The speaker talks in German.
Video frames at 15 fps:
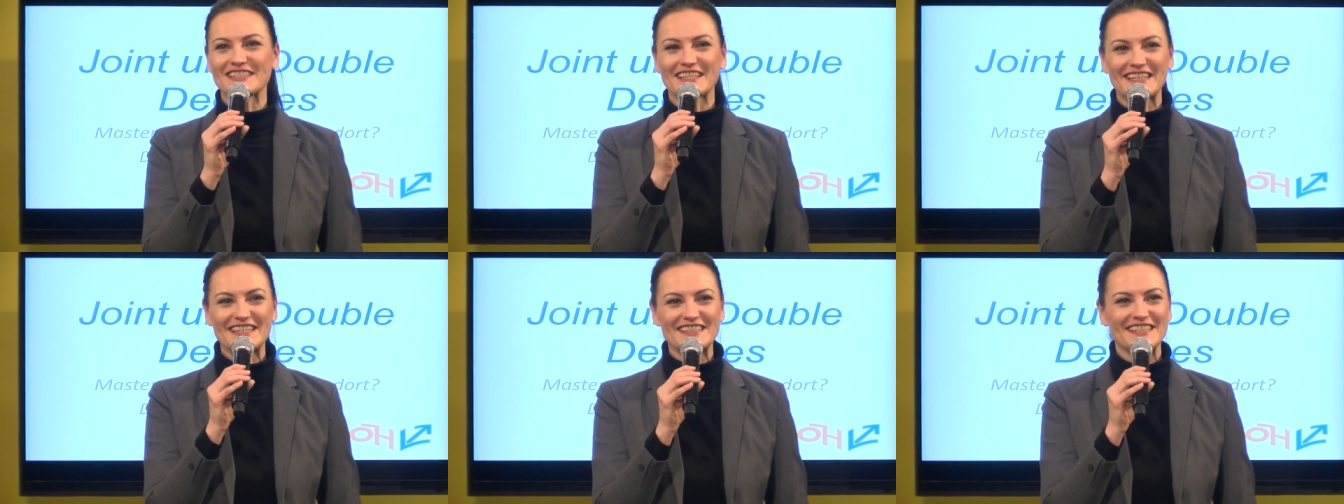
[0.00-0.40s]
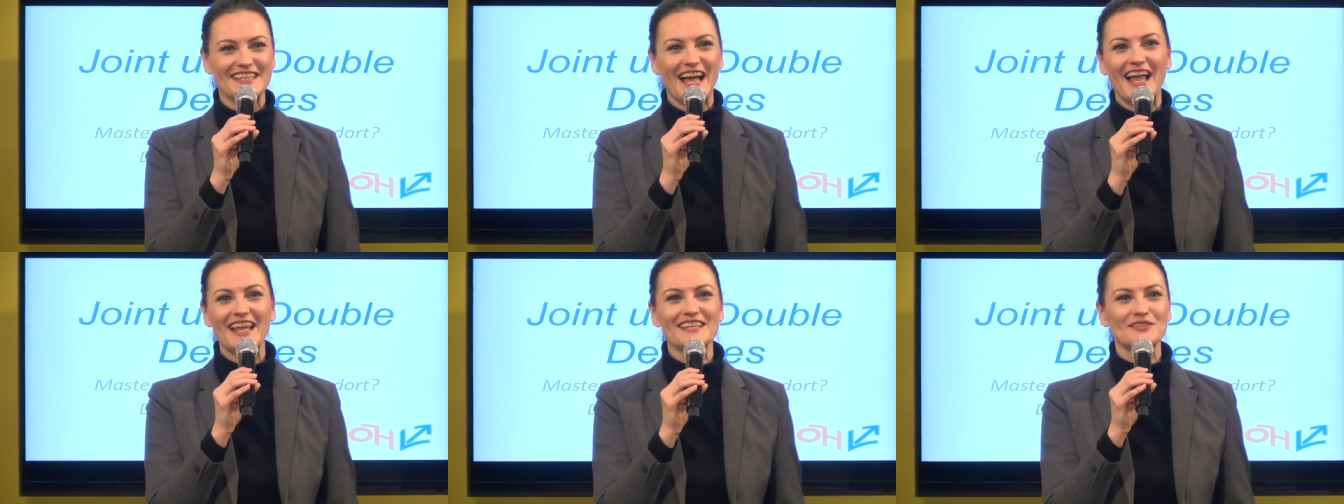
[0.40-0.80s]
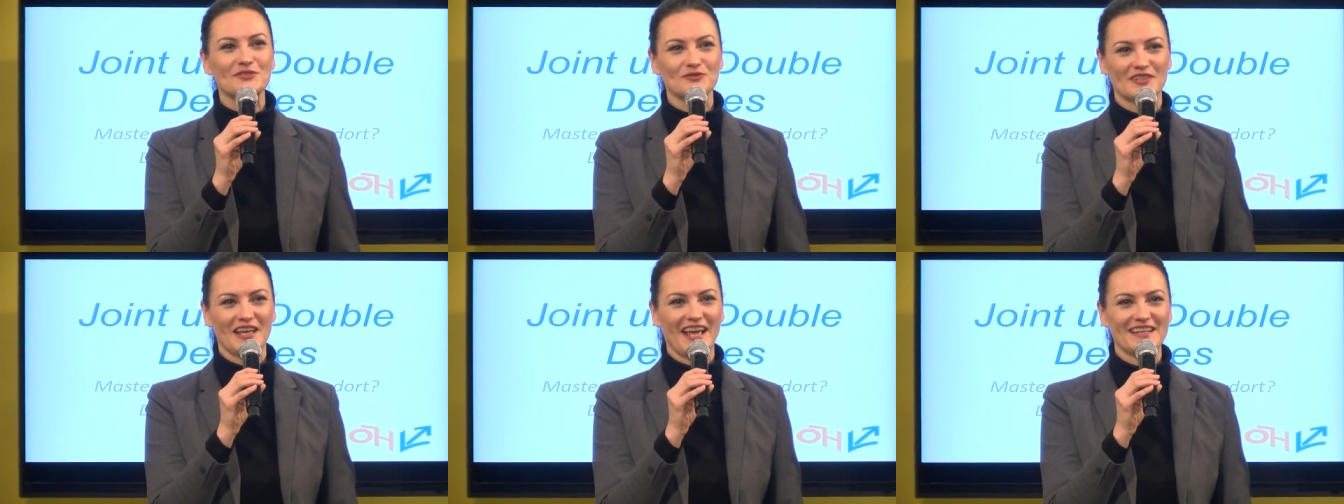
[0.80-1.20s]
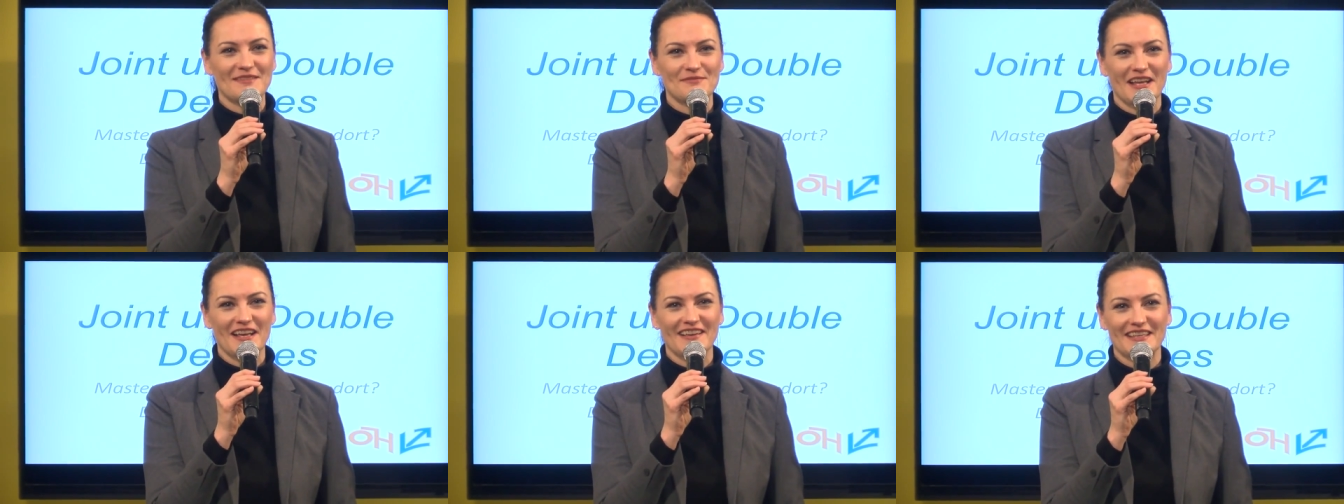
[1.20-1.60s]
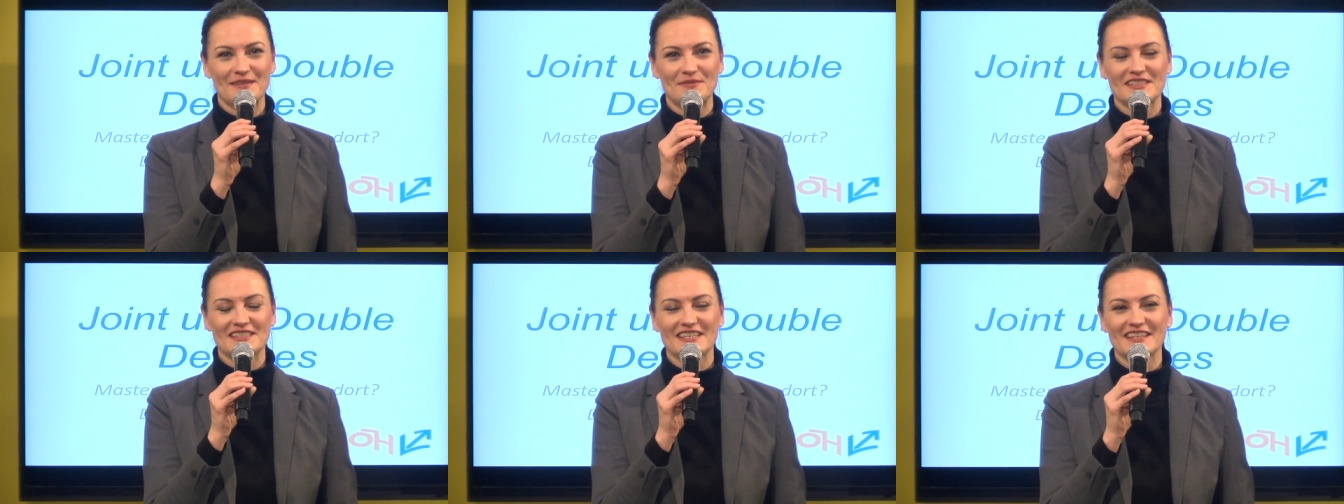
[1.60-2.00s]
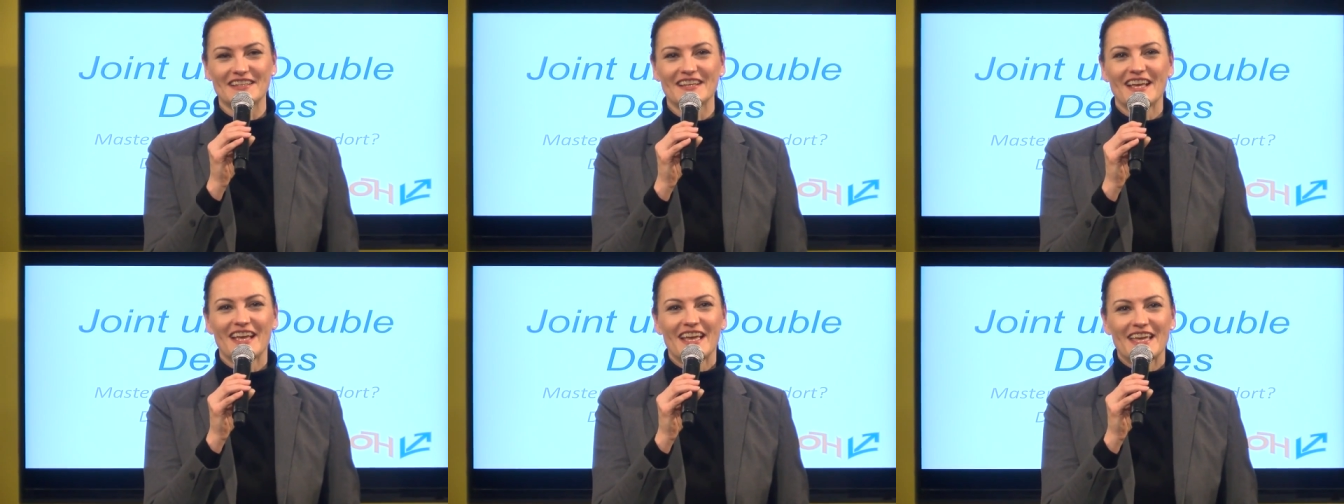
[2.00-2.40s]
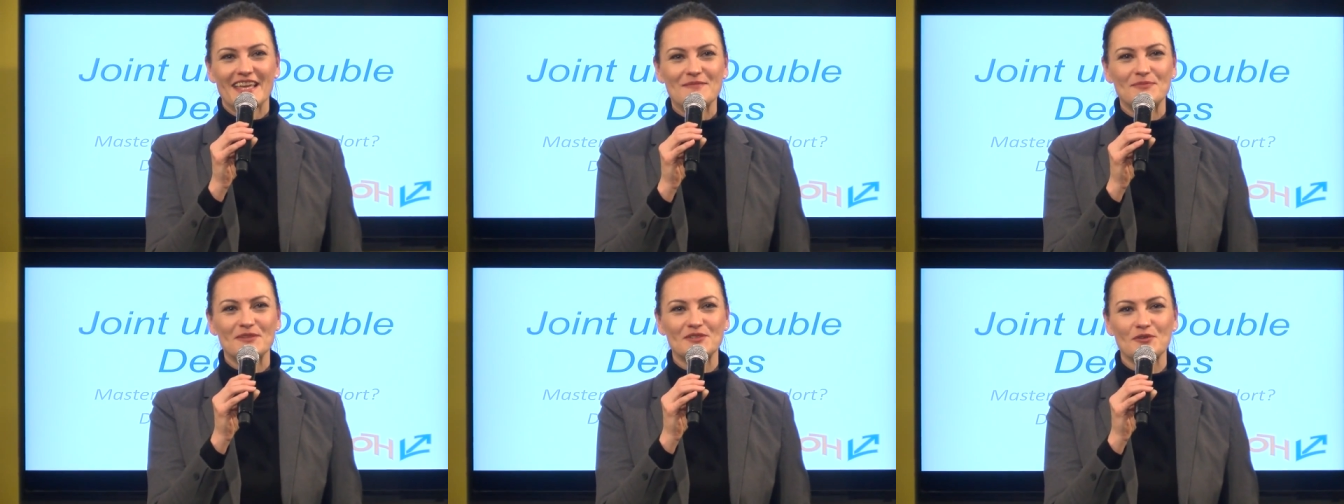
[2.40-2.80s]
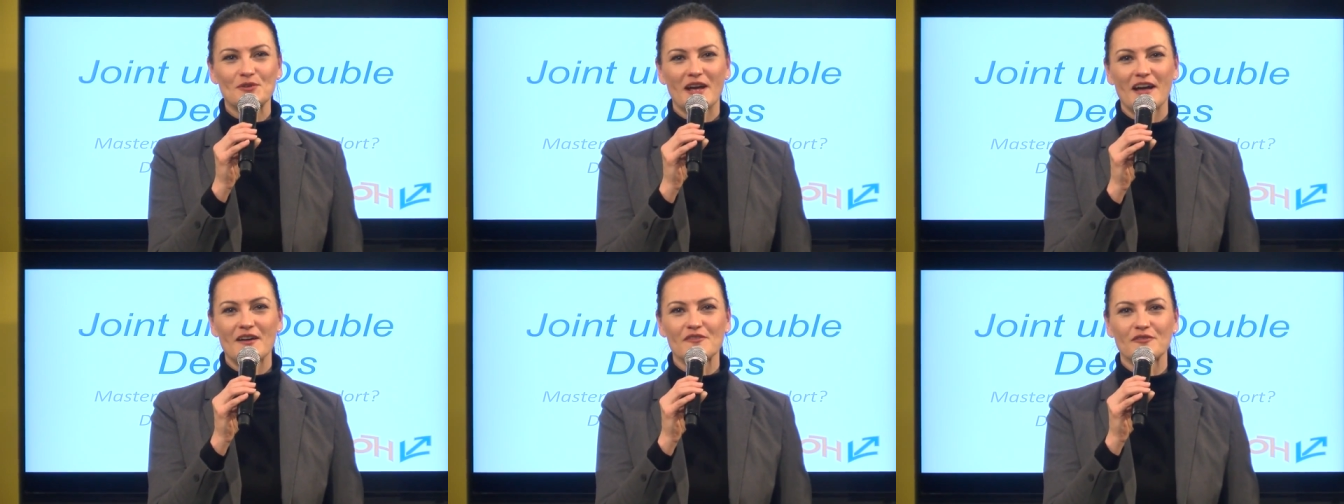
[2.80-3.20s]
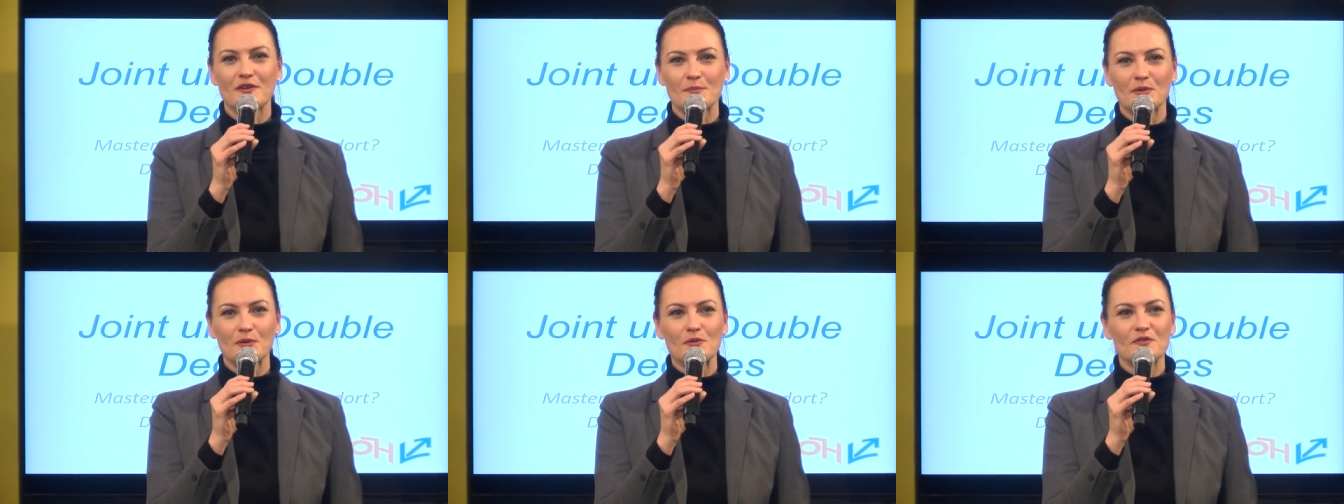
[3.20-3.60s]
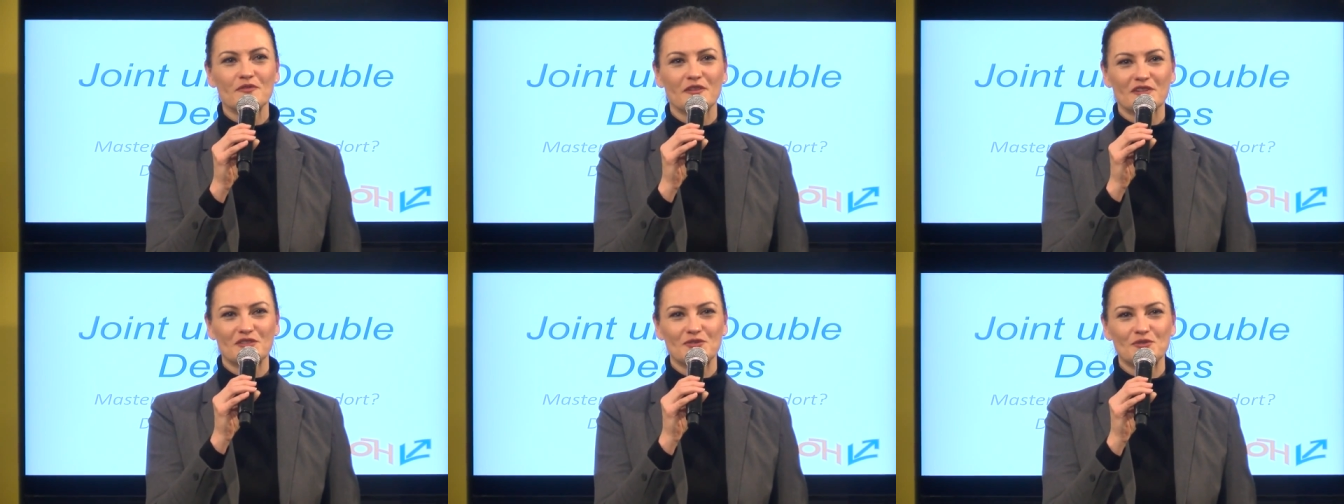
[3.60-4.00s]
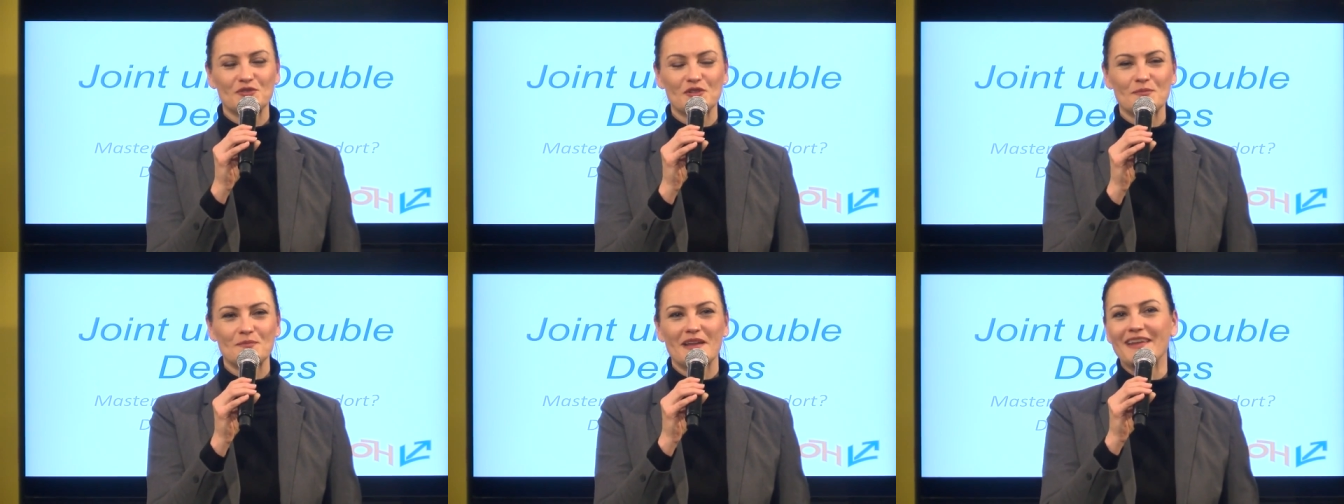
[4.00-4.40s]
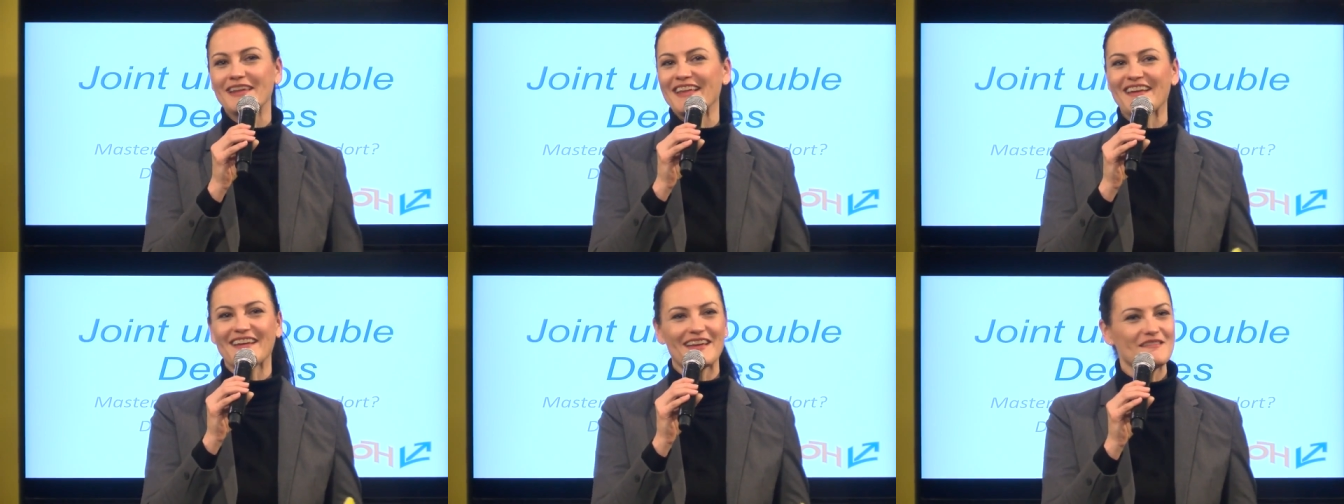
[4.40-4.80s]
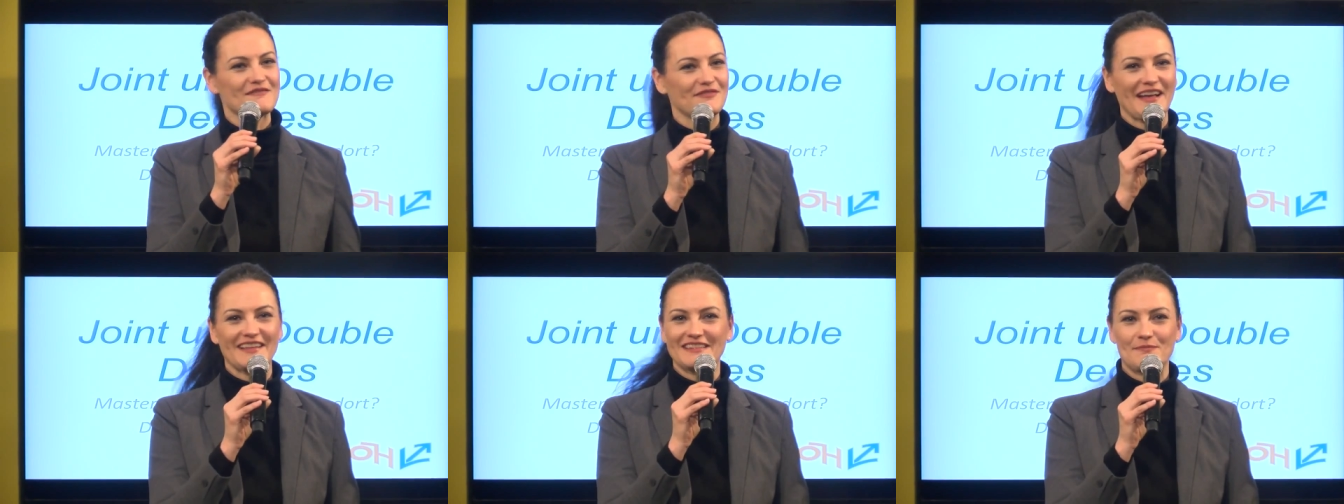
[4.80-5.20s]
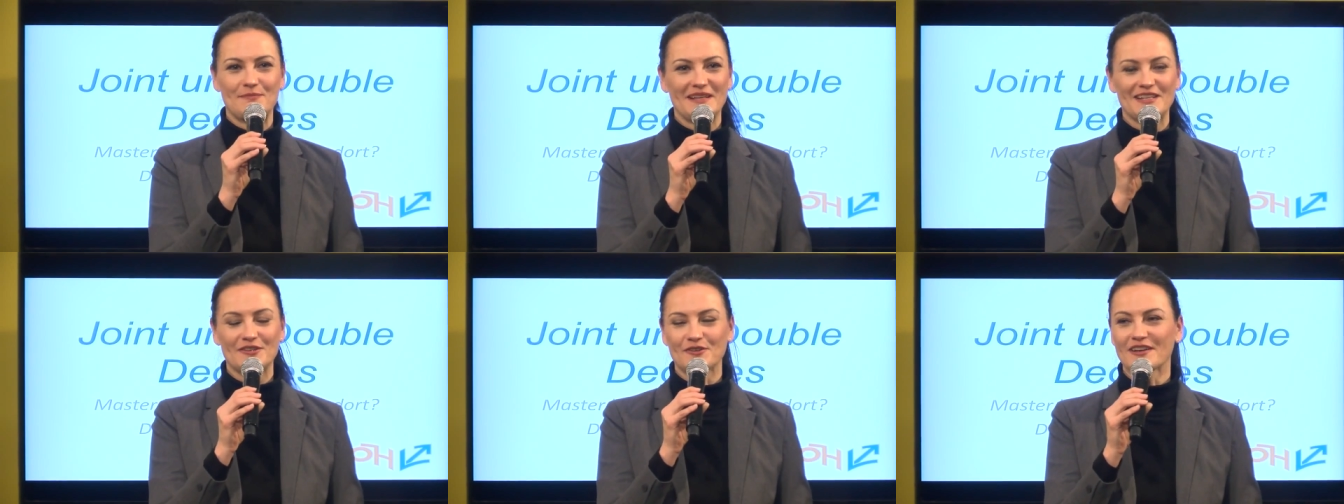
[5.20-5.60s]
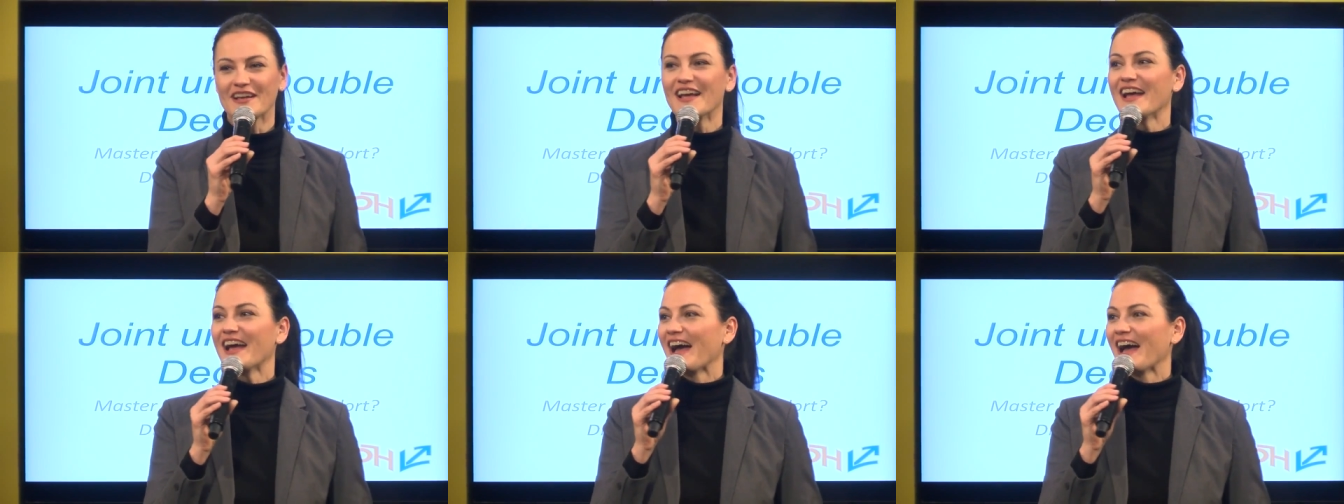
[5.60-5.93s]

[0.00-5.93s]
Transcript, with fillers: riesig. Alles unter einem Dach gibt es hier in Bezug auf Beruf, Studium, Lehre, Weiterbildung.